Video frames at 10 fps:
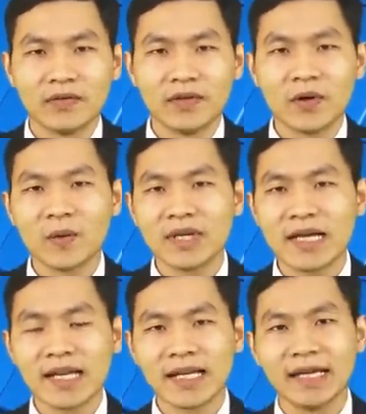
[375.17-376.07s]
Video đến
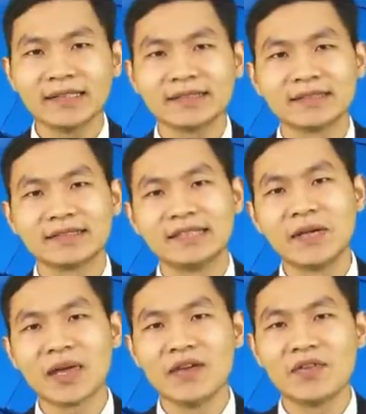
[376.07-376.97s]
đây là hết.
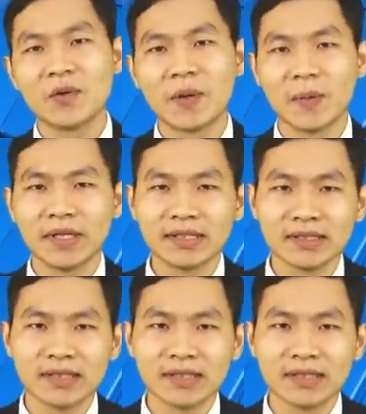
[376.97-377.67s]
Nếu thấy video hữu ích,